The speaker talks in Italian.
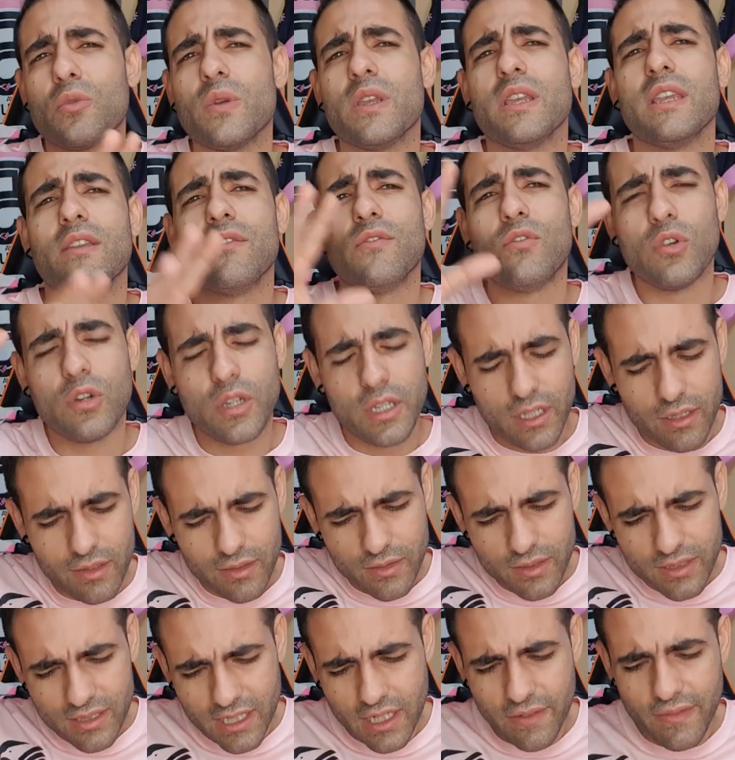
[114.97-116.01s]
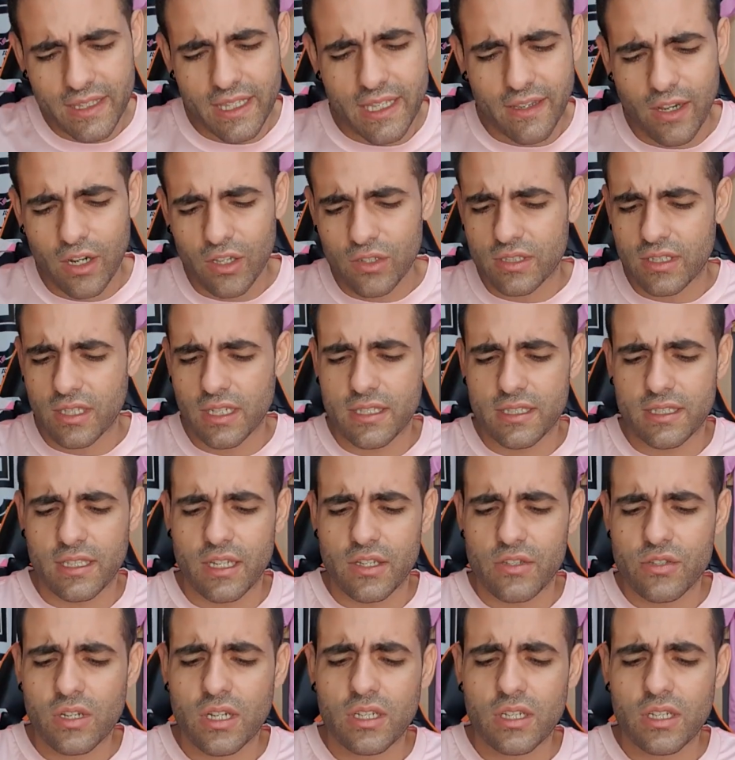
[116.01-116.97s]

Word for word: quindi voi scrivete la vostra lista dei